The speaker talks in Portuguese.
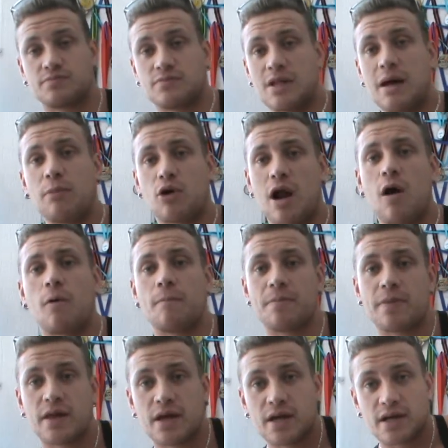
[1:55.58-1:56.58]
Na
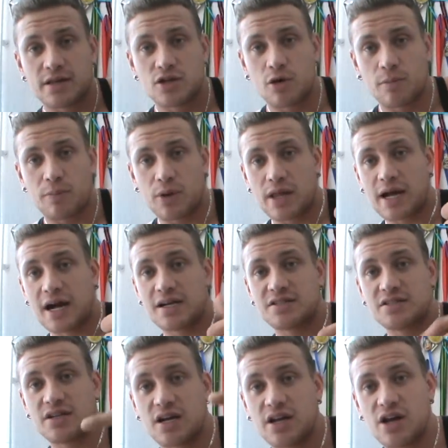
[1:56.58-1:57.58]
moral, tem um
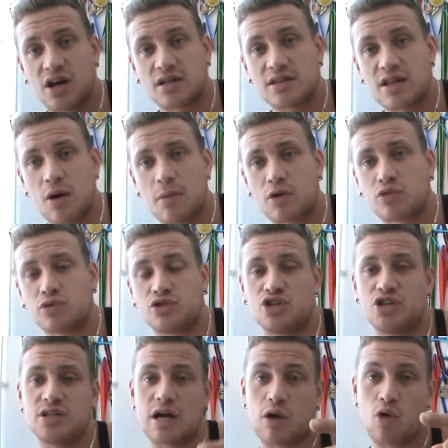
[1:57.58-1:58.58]
polegarzinho ali, ó, dá uma
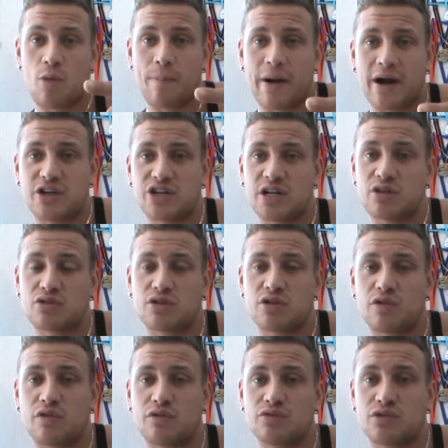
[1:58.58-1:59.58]
curtida, compartilha no
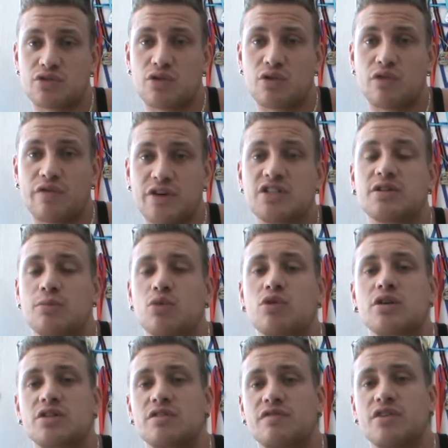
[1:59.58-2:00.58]
seu, no seu
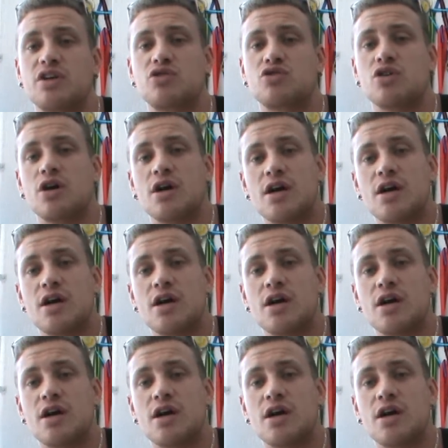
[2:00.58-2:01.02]
Facebook esse vídeo.